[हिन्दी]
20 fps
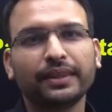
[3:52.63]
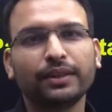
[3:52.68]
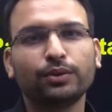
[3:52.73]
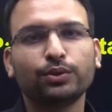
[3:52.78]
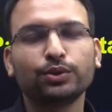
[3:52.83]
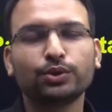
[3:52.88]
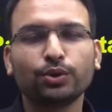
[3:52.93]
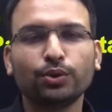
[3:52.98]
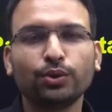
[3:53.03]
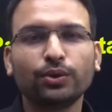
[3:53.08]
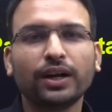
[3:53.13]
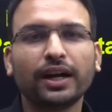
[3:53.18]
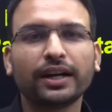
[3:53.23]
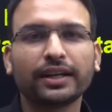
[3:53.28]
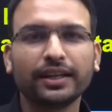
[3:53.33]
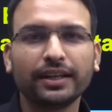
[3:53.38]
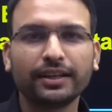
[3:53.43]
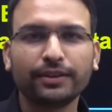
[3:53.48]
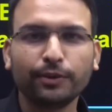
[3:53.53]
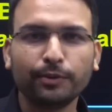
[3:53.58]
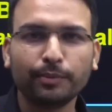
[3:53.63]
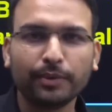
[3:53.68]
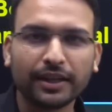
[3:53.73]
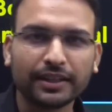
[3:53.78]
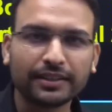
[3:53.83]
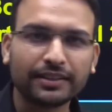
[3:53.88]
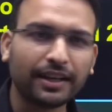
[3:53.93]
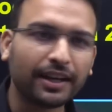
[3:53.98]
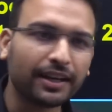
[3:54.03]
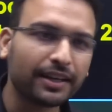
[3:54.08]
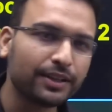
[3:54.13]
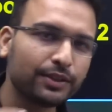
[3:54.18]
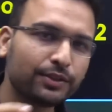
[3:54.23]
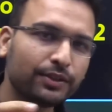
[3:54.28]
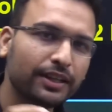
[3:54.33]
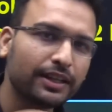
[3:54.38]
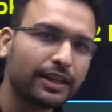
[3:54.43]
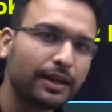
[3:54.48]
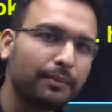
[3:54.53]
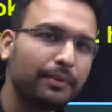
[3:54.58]
कुछ लोग आके कोई भक्त आके जो
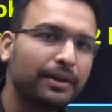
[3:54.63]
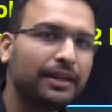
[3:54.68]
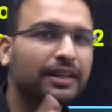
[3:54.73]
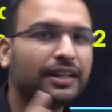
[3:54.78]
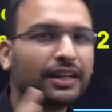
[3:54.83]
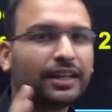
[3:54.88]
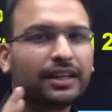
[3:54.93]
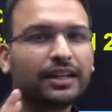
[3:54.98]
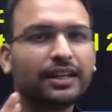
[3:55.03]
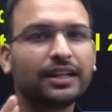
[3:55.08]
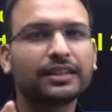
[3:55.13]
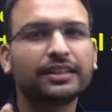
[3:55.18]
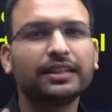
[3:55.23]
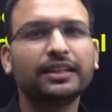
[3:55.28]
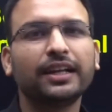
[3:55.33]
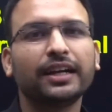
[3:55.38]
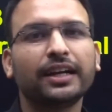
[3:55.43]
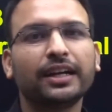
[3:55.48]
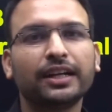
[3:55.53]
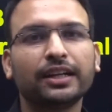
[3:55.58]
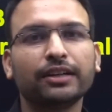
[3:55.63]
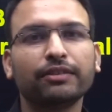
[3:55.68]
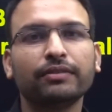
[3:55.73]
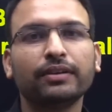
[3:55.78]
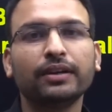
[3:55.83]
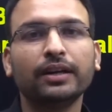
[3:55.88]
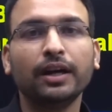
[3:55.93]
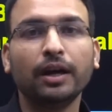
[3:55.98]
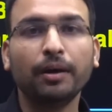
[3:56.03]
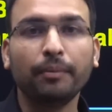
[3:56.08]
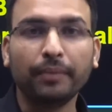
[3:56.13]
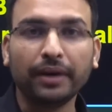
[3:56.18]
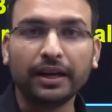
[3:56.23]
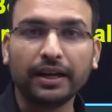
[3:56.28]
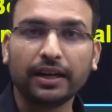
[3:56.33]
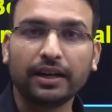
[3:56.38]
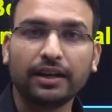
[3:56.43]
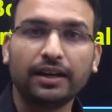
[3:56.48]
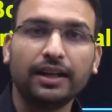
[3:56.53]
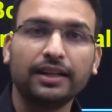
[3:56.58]
है कमेंट करने लगते नेगेटिव मैं
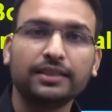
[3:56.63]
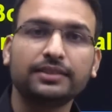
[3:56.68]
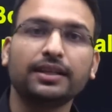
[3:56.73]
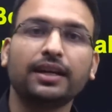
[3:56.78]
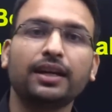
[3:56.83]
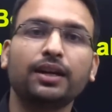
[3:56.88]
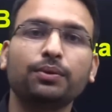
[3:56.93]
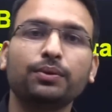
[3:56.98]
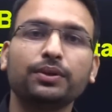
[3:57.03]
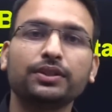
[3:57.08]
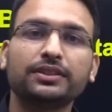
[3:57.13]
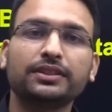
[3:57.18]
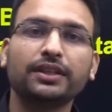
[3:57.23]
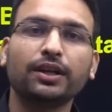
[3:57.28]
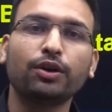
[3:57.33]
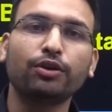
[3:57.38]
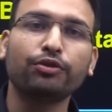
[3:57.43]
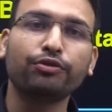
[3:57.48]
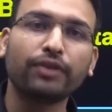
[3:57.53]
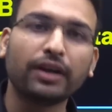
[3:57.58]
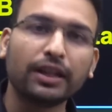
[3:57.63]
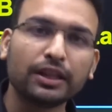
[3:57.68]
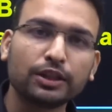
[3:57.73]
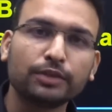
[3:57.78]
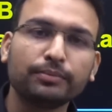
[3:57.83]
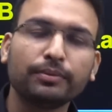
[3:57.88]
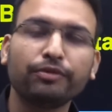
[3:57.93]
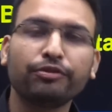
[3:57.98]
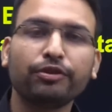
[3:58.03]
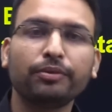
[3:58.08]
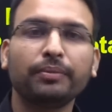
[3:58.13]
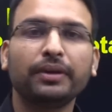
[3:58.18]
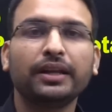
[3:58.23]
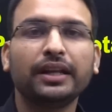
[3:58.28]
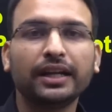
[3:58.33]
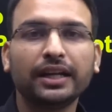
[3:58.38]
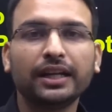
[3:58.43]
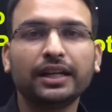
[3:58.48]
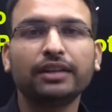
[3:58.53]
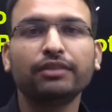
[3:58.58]
करना चाह रहा हूँ अच्छा और फालतू में फिर मैं
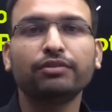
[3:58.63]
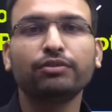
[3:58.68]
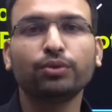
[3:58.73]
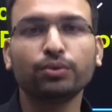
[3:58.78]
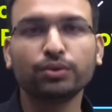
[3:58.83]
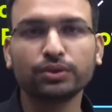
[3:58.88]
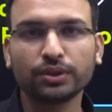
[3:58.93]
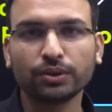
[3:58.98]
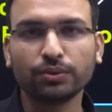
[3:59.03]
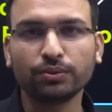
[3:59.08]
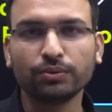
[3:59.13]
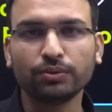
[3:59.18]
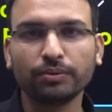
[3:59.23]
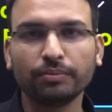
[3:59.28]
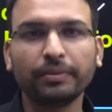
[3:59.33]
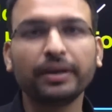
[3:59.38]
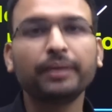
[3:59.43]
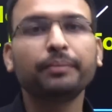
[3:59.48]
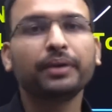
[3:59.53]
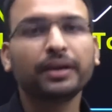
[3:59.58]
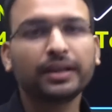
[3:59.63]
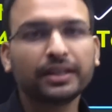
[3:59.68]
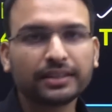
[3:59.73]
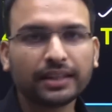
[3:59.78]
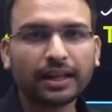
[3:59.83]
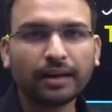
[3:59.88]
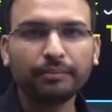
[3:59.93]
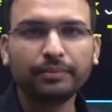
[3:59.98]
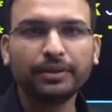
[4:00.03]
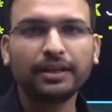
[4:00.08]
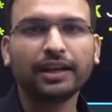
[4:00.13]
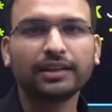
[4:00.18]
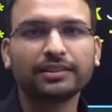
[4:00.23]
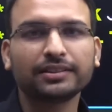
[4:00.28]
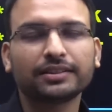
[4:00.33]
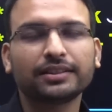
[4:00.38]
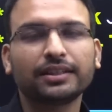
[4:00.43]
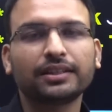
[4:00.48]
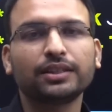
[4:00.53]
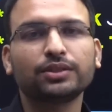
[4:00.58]
नेगेटिव क्यों सहूँ भाई मैं किताब भी ला
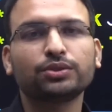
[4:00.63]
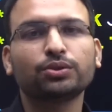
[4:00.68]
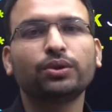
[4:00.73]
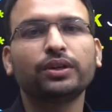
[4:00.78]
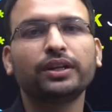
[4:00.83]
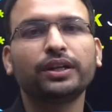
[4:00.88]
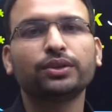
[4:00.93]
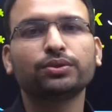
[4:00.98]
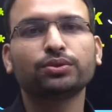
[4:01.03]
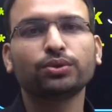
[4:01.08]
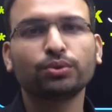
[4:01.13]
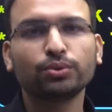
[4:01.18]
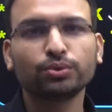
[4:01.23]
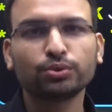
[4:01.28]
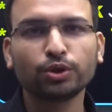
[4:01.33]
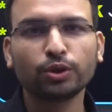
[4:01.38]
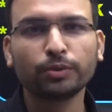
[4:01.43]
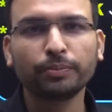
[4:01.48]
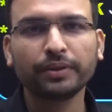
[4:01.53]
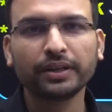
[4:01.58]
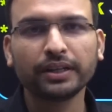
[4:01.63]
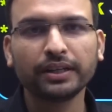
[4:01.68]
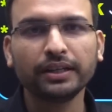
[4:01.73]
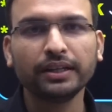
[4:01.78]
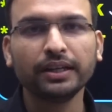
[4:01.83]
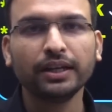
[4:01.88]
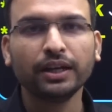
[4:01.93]
सकता था सौ डेढ़ सौ दो सौ रुपये की